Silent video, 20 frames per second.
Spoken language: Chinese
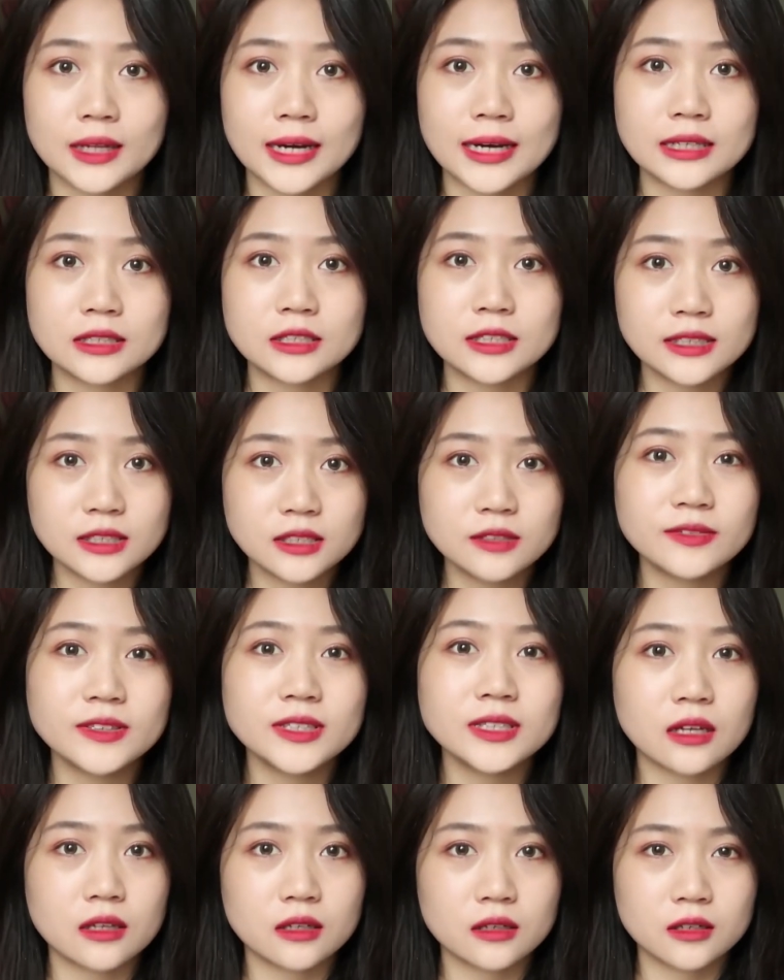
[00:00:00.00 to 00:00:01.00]
那这一期分
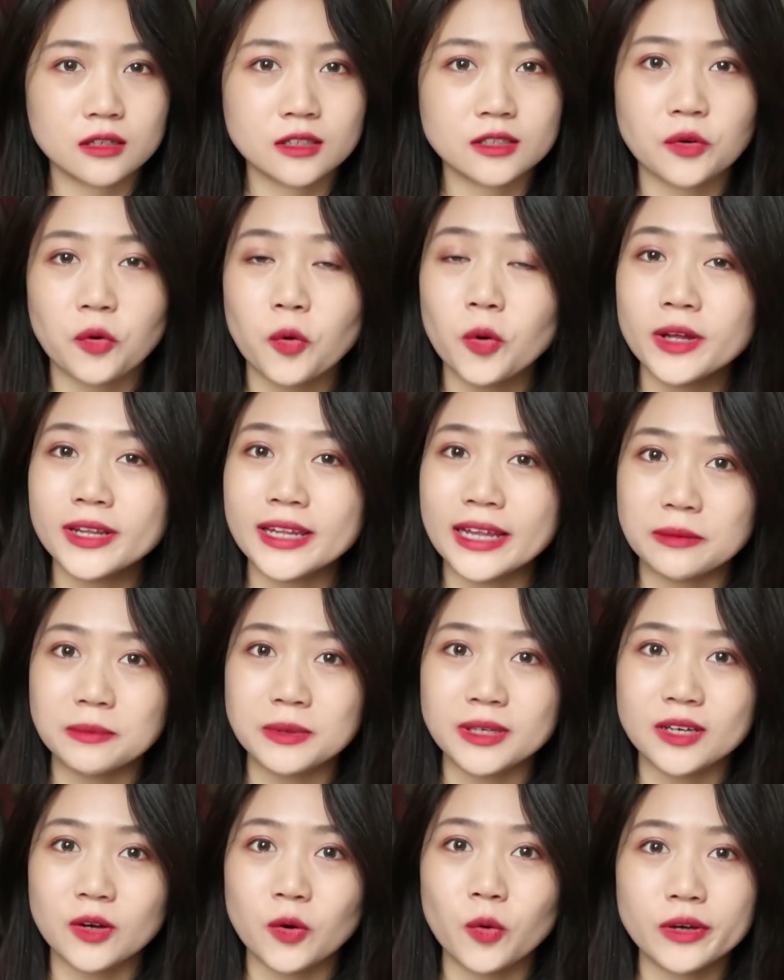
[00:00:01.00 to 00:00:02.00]
享呢，可能会雷
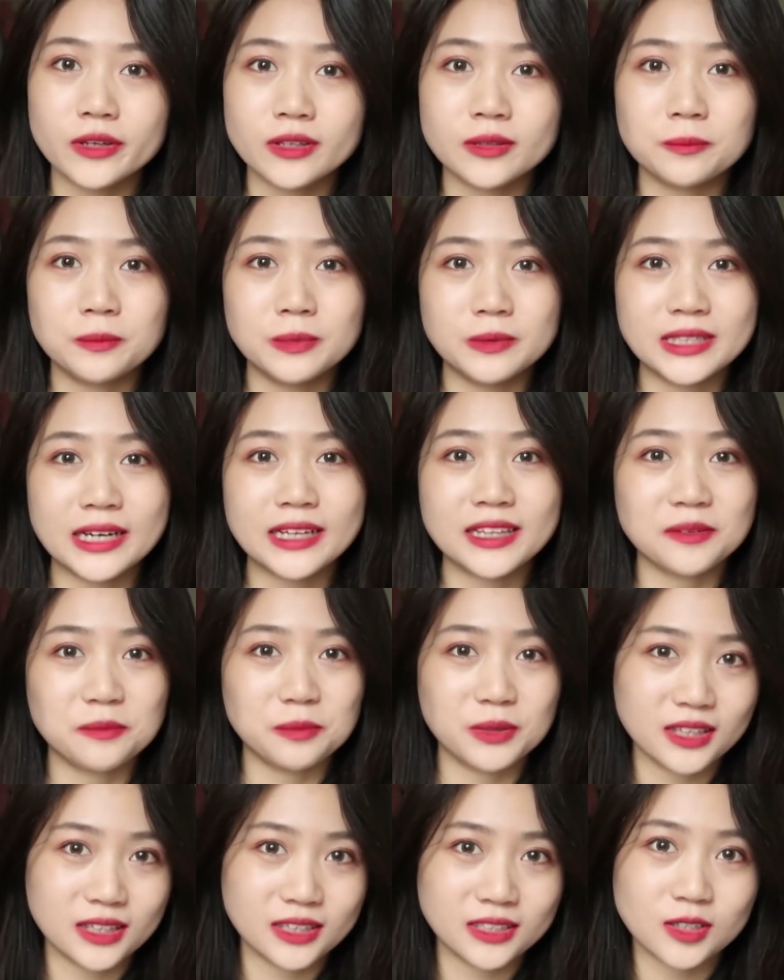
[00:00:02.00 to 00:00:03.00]
品会占的
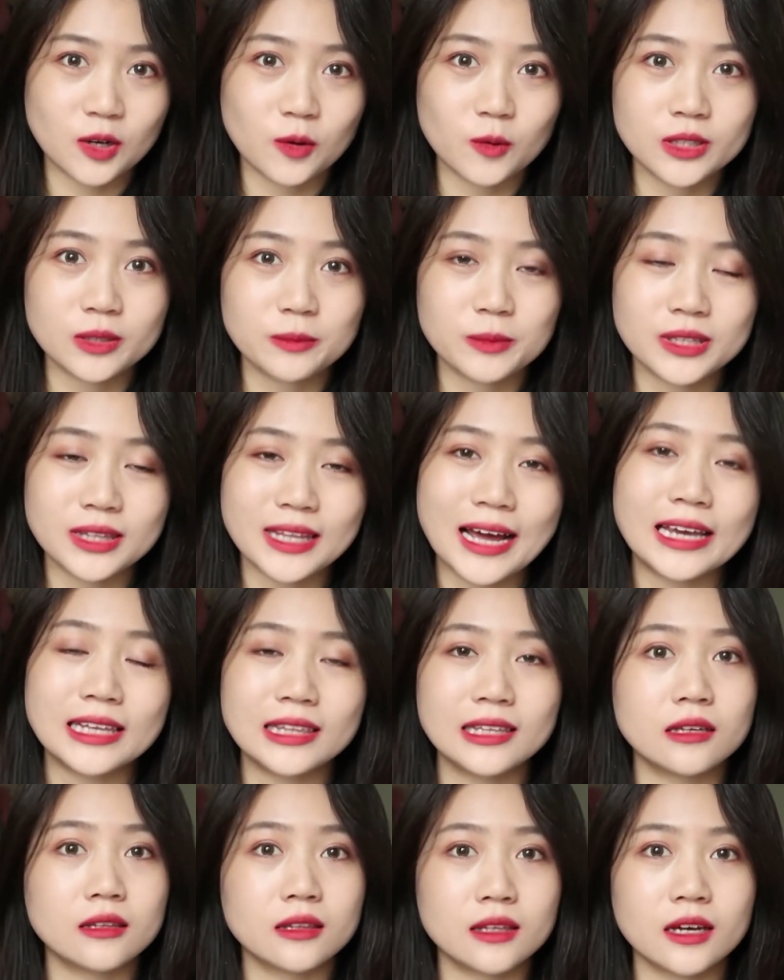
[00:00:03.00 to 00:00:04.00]
比例稍微那么大一
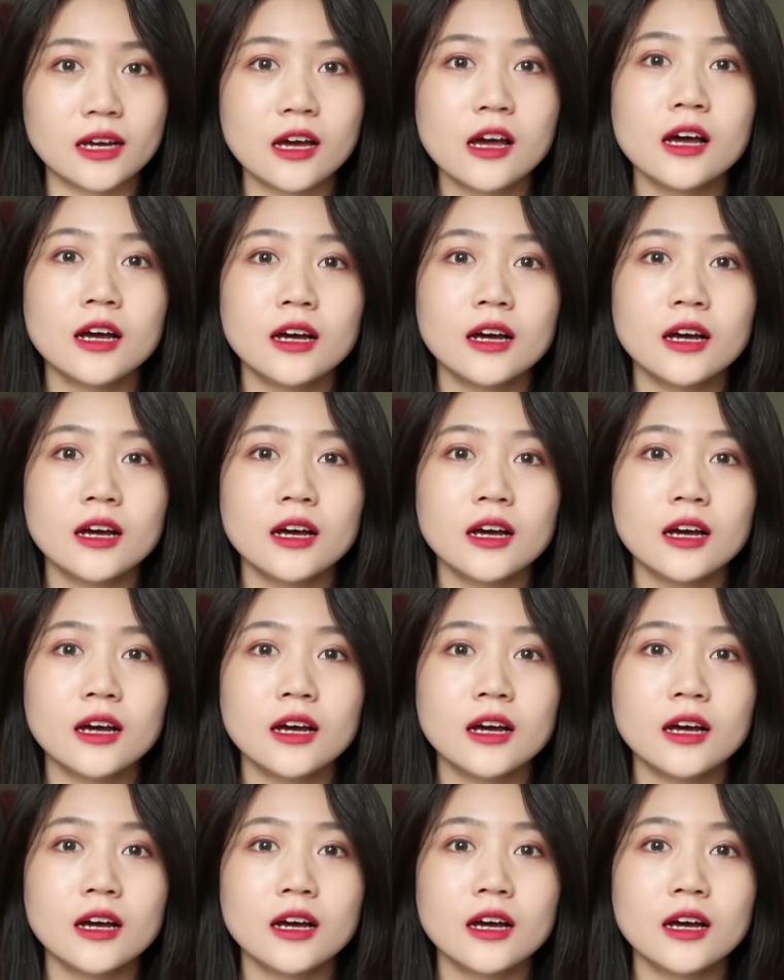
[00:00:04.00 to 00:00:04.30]
点点。